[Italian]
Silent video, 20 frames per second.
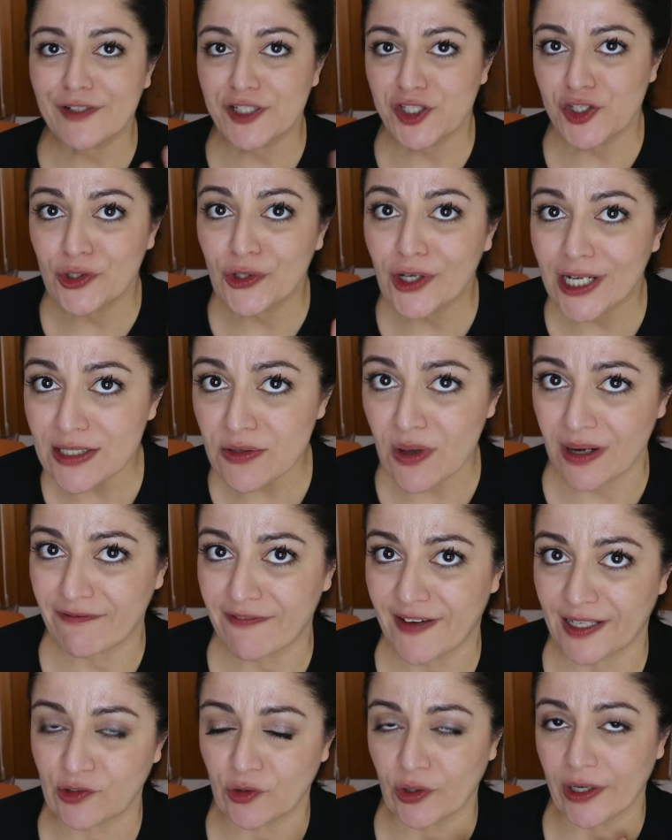facendo caso al
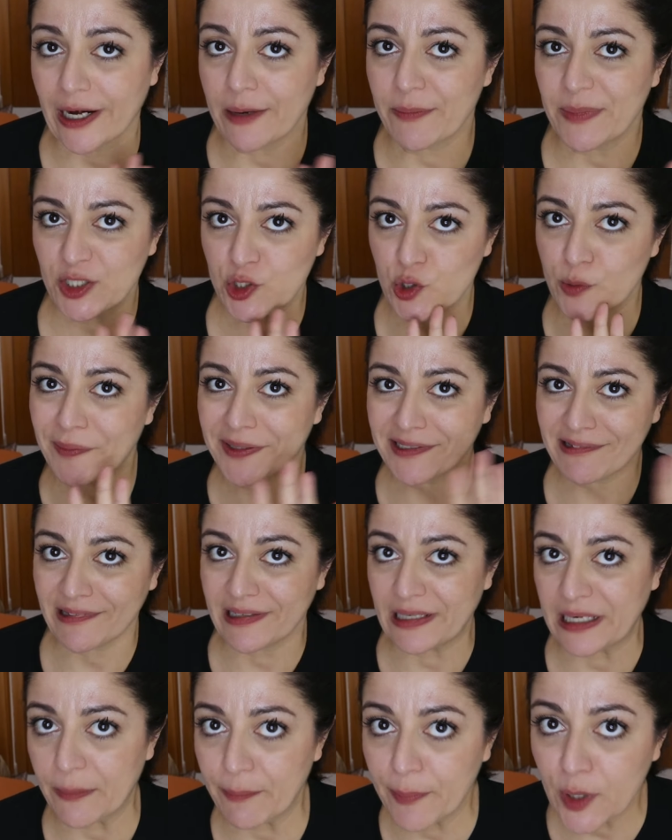fatto che la maggior parte
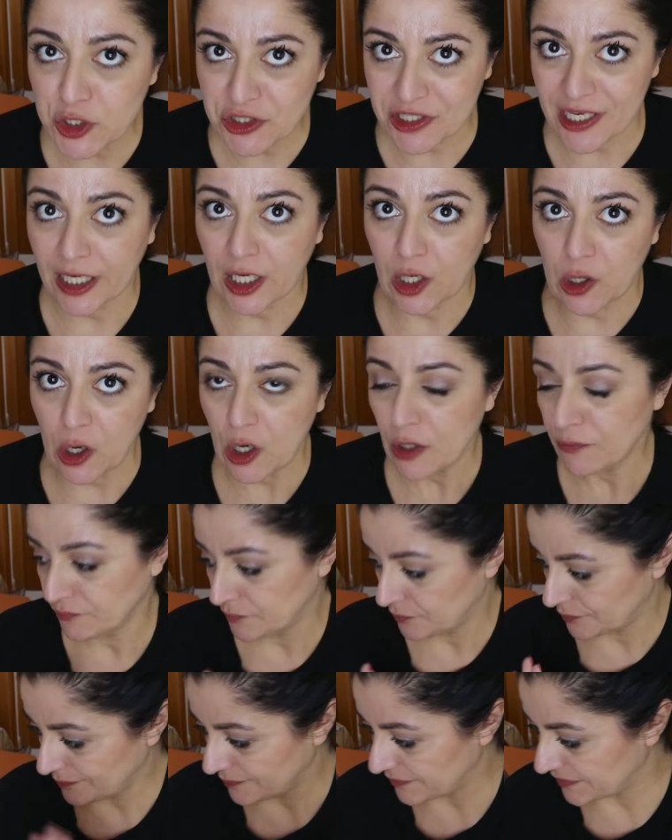delle borse che ho